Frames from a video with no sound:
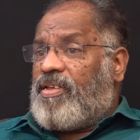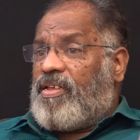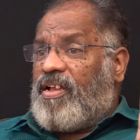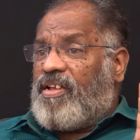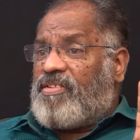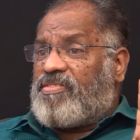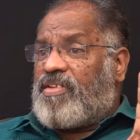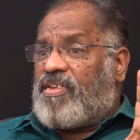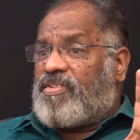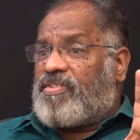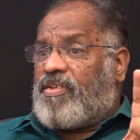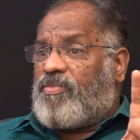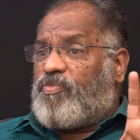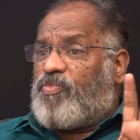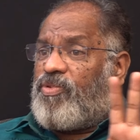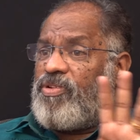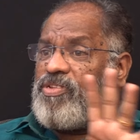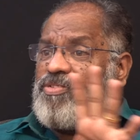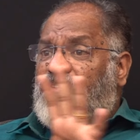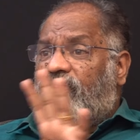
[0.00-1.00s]
யங்ஸ்டர்ஸில்
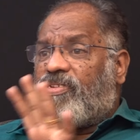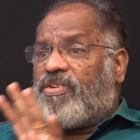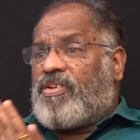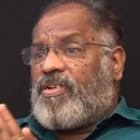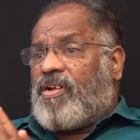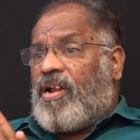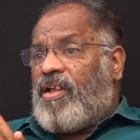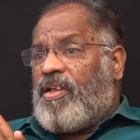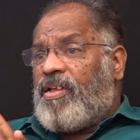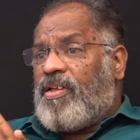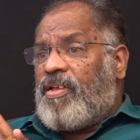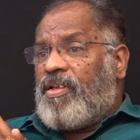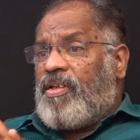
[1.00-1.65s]
புரிஞ்சு வச்சுட்டுருக்கிறான்